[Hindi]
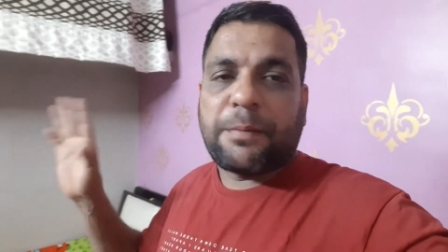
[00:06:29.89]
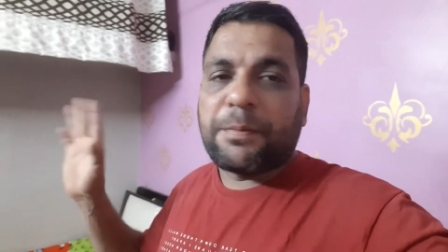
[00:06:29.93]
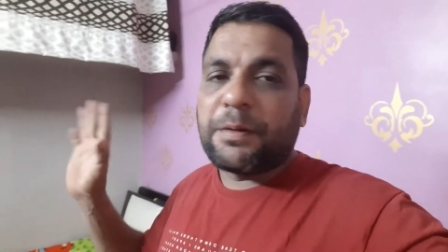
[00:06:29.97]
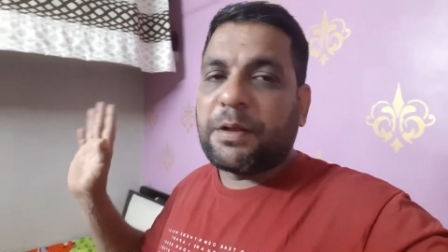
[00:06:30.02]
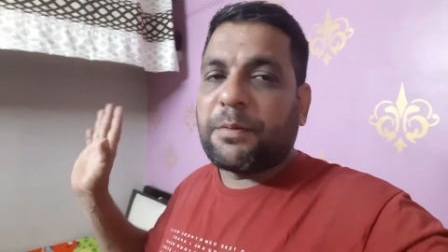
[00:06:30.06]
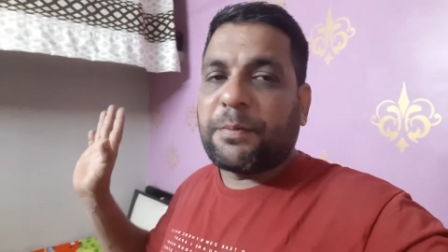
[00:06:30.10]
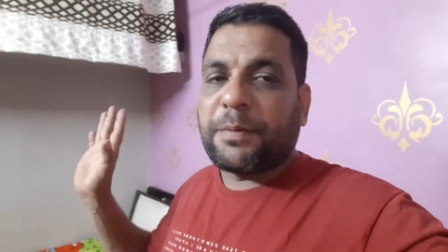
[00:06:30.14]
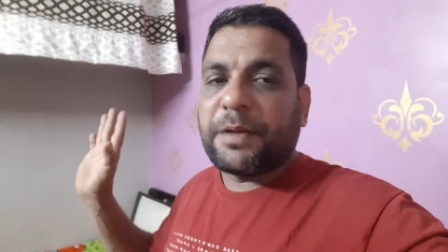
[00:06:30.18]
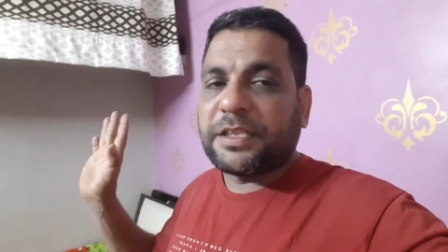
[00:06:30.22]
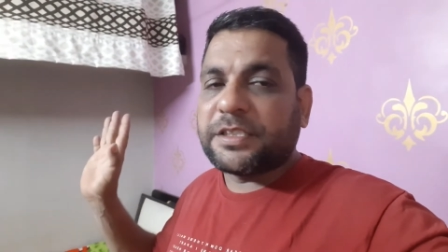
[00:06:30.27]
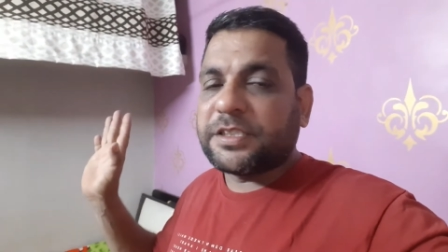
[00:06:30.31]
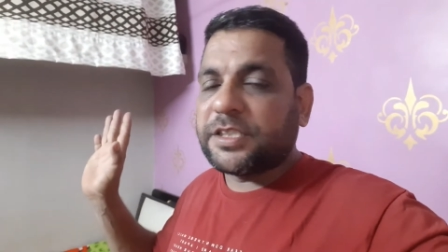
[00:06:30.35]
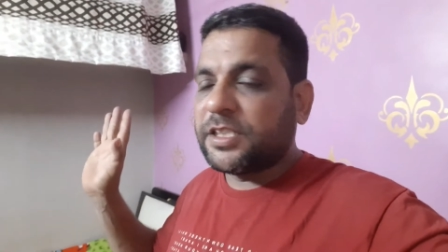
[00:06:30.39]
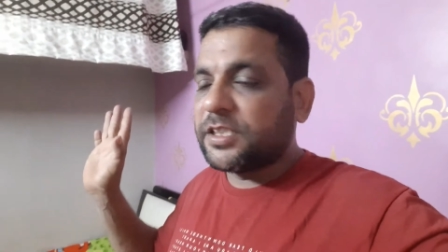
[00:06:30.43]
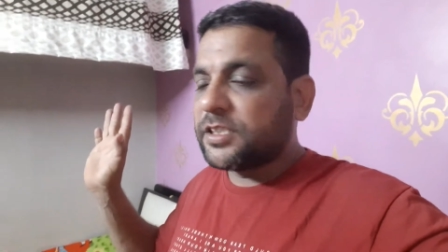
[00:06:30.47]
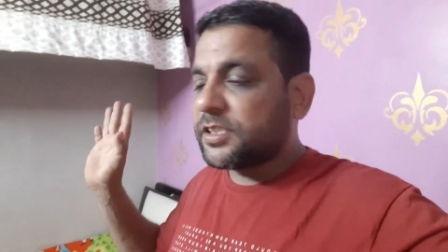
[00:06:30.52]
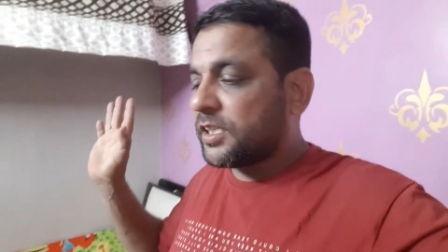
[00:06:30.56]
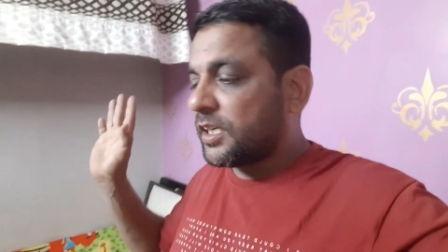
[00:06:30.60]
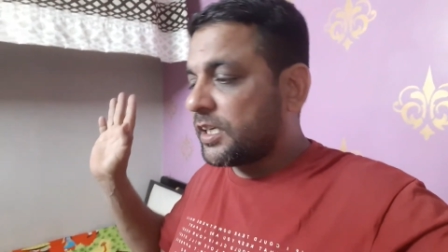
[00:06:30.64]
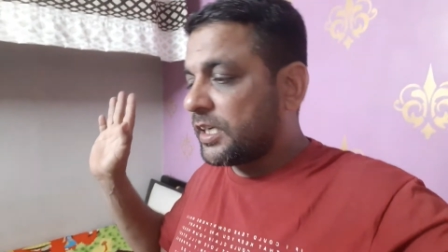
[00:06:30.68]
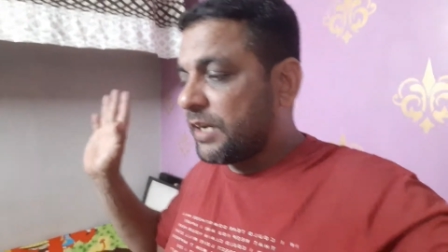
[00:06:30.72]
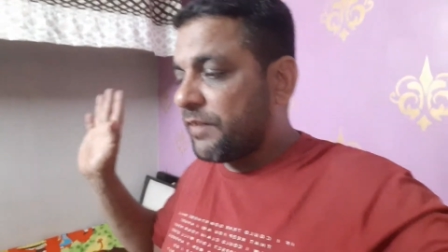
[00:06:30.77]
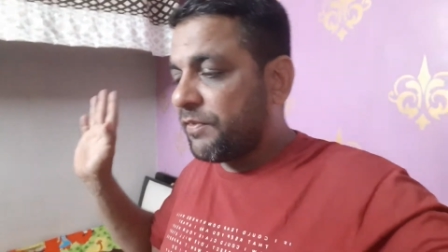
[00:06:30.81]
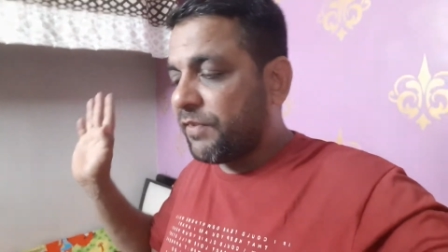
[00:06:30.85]
कपड़े वपड़े चेंज
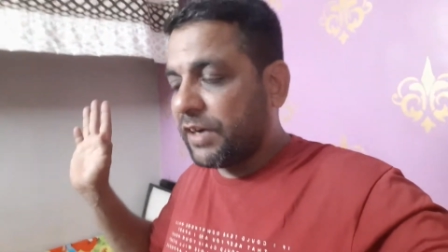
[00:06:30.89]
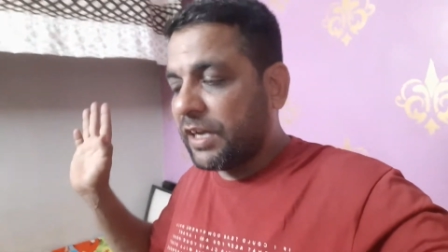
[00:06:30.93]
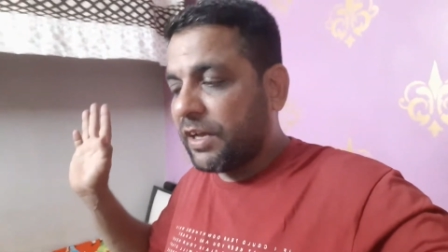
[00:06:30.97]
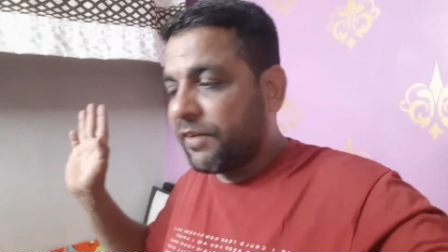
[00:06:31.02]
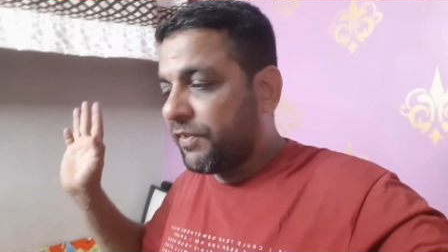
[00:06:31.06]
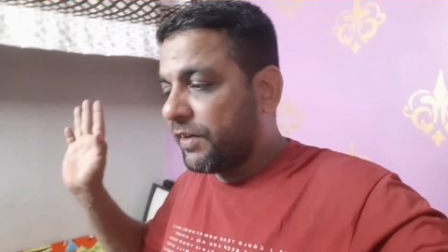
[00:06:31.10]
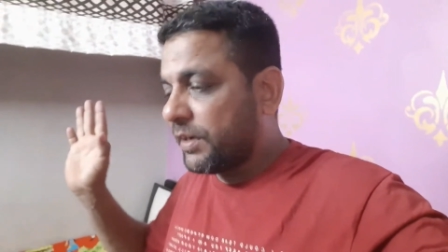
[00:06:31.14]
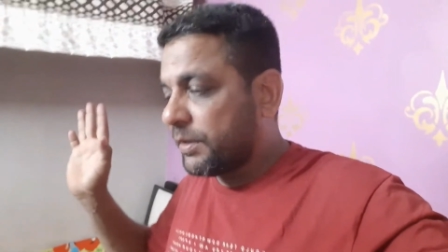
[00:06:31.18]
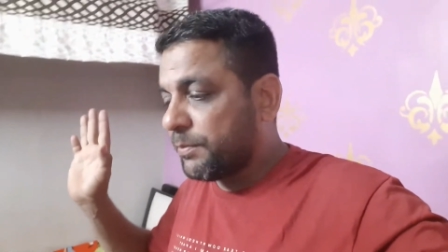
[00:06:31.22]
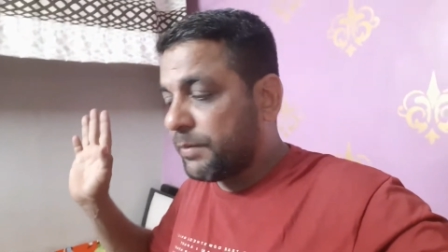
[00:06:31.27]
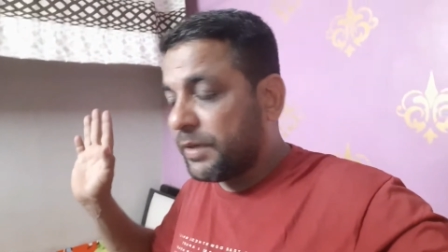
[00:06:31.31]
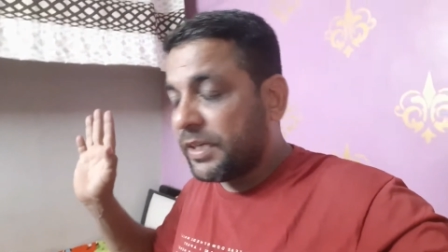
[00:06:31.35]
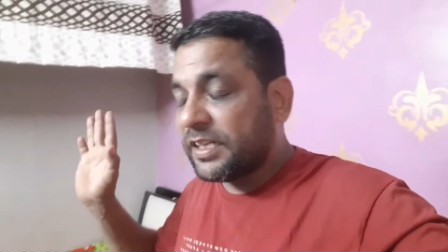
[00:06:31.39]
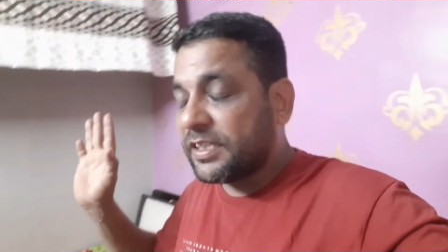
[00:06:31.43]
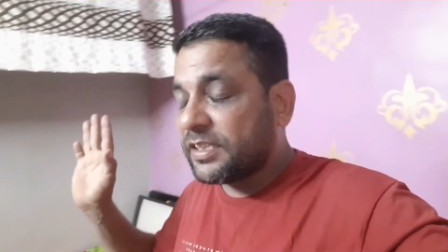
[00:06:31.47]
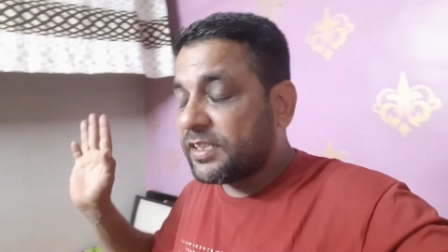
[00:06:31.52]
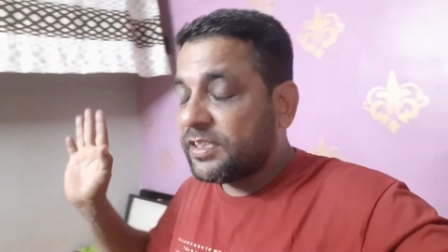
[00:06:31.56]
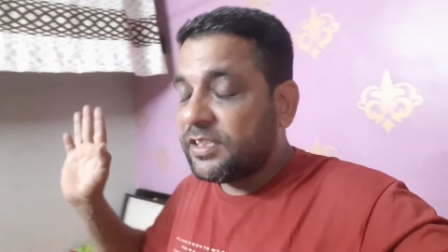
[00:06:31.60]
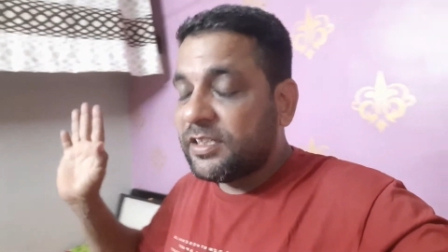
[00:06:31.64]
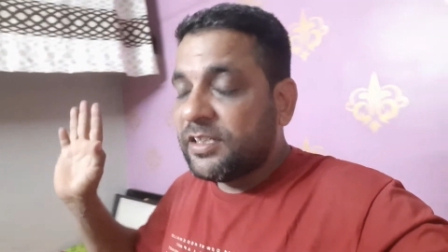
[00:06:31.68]
करके फटाफट मैं